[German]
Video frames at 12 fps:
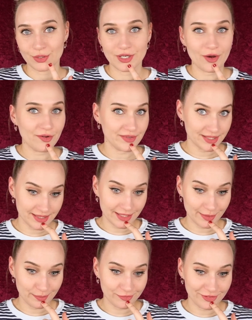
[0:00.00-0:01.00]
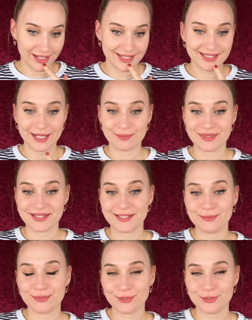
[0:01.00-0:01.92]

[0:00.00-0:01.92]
Und auch wenn es die Lippenfältchen ein bisschen